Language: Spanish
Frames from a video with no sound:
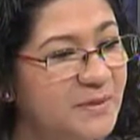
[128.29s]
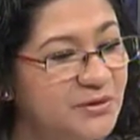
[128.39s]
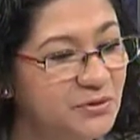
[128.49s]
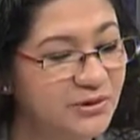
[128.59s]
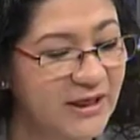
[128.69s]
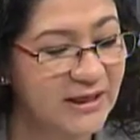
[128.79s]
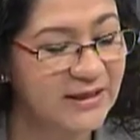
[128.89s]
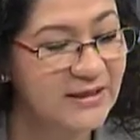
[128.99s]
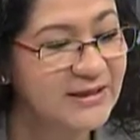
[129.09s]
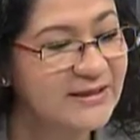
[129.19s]
personal
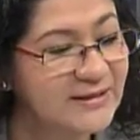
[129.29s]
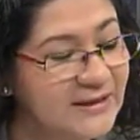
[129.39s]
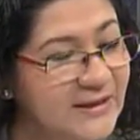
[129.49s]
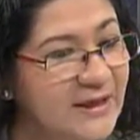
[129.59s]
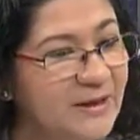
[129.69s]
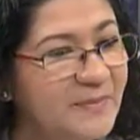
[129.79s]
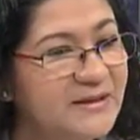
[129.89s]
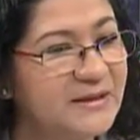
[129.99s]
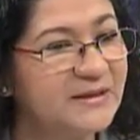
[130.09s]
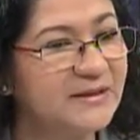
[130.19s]
sigue
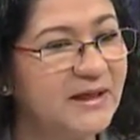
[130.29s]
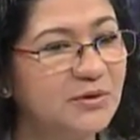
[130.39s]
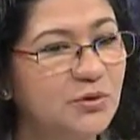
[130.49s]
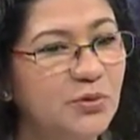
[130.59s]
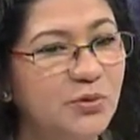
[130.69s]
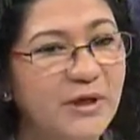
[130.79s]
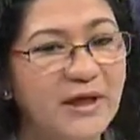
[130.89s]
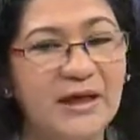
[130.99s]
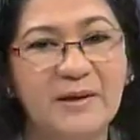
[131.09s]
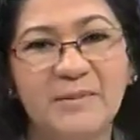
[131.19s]
representando
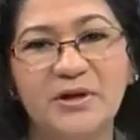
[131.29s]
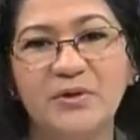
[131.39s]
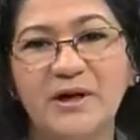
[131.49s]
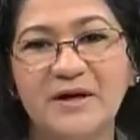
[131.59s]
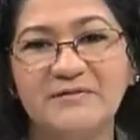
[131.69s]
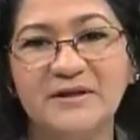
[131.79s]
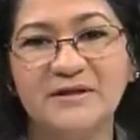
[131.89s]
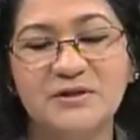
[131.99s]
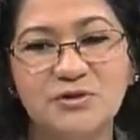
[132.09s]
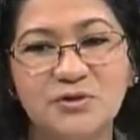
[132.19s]
una de las mayores
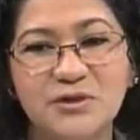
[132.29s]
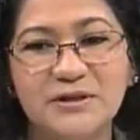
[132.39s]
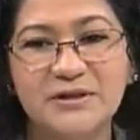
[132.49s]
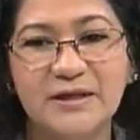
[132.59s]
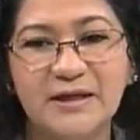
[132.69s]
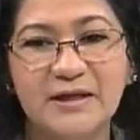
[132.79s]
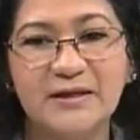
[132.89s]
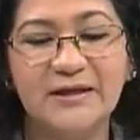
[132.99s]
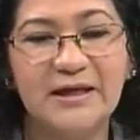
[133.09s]
afectaciones eh,